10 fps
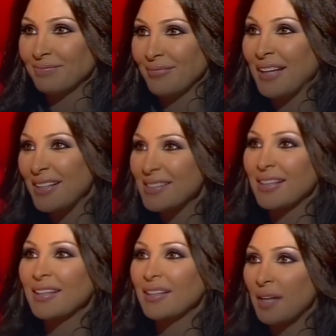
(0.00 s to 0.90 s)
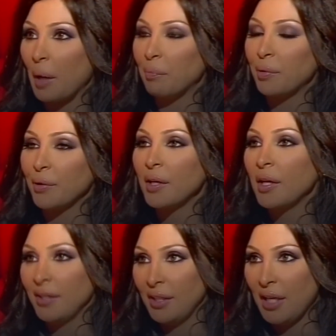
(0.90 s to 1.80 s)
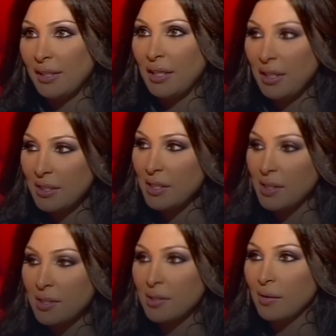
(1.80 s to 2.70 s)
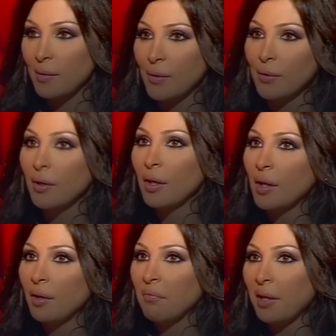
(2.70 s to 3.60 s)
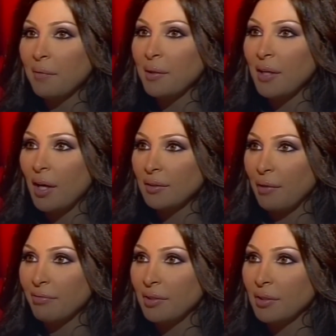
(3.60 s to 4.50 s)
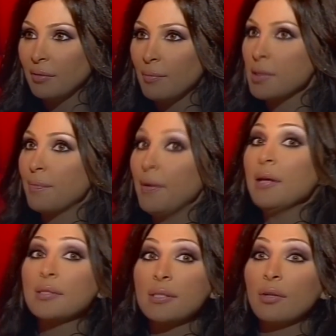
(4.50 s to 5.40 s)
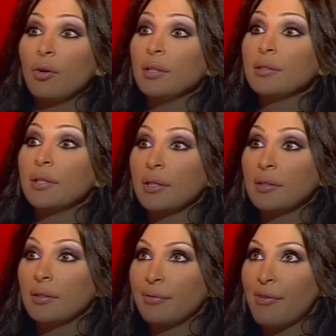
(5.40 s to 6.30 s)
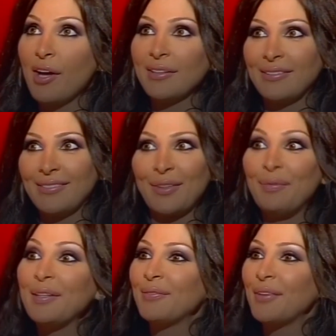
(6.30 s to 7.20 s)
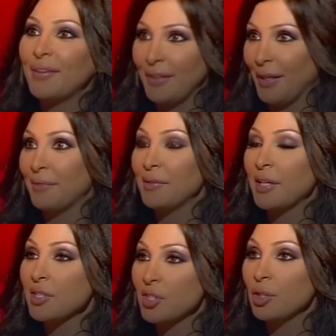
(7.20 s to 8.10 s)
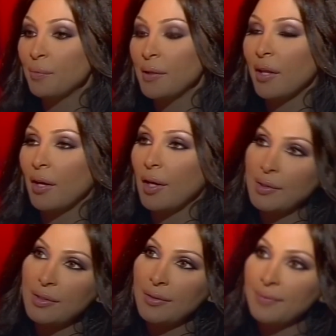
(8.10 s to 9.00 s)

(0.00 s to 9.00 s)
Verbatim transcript: حدا صغير كبره يعني هذا الاحساس آه، انا ماني قاطعه فيه بس بحس انه عندي فائض كبير يعني من هالشيء بقدر اعطيه